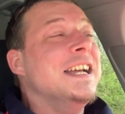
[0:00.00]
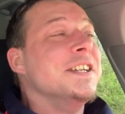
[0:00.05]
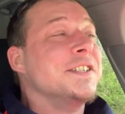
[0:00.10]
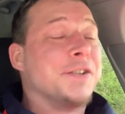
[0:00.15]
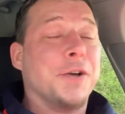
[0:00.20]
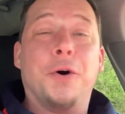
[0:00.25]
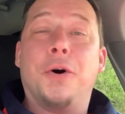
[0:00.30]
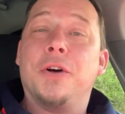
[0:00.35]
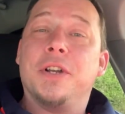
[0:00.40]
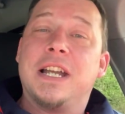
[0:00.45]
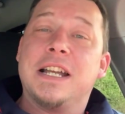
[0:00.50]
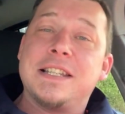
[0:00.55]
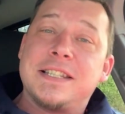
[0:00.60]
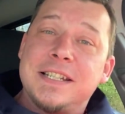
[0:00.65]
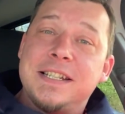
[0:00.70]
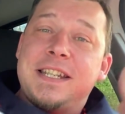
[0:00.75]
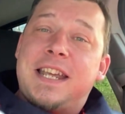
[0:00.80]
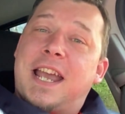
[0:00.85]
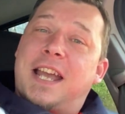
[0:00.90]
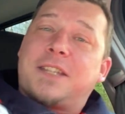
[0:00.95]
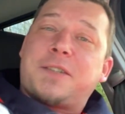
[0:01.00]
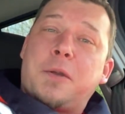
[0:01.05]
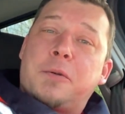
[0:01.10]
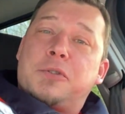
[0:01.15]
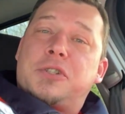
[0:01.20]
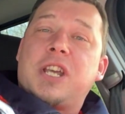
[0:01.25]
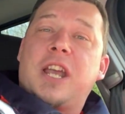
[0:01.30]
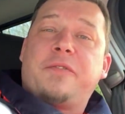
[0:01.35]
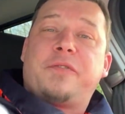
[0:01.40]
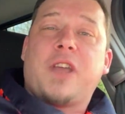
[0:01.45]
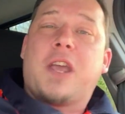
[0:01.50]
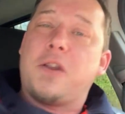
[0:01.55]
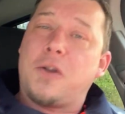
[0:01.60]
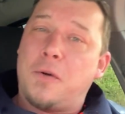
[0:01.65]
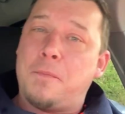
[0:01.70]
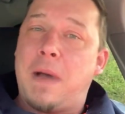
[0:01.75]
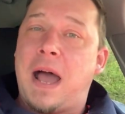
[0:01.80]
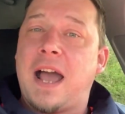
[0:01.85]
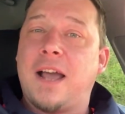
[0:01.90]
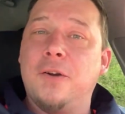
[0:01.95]
So, und dann sind die erstmal beschäftigt
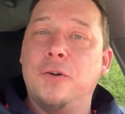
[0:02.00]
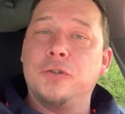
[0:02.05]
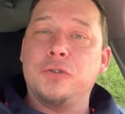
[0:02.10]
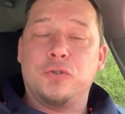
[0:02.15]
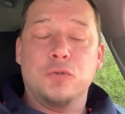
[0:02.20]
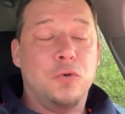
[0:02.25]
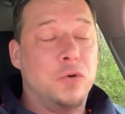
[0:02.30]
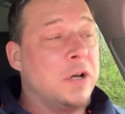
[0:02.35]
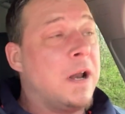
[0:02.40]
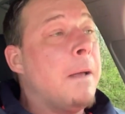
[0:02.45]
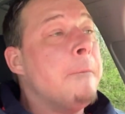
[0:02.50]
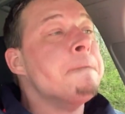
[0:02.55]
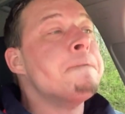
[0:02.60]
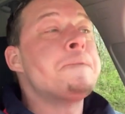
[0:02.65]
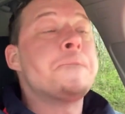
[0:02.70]
und machen und tun.